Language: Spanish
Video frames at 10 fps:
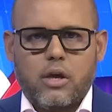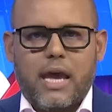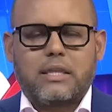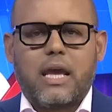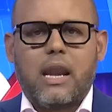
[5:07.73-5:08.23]

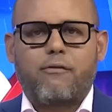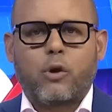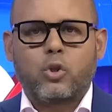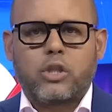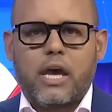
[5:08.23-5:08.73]
Esté en la
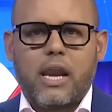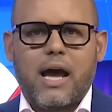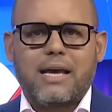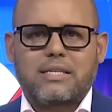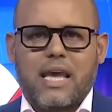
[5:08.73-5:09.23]

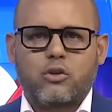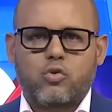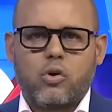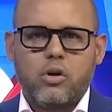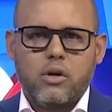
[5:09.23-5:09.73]
frontera,
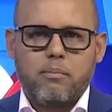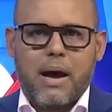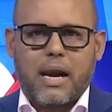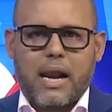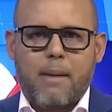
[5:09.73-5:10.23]
ascenso
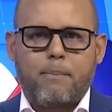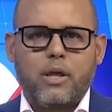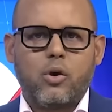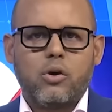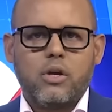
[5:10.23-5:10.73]
más
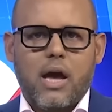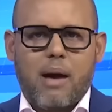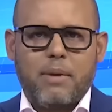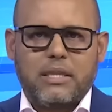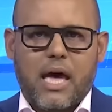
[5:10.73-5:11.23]
rápido,
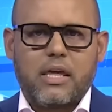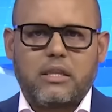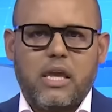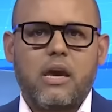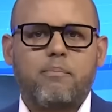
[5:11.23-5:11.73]
a mitad de
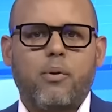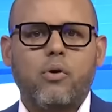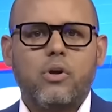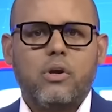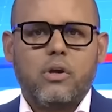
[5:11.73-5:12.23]

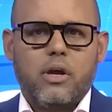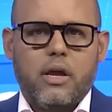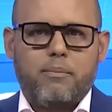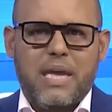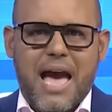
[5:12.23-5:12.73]
tiempo,
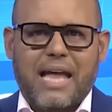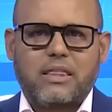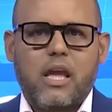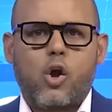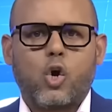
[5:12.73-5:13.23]
eh,
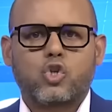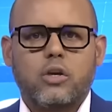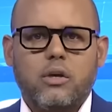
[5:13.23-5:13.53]
viáticos,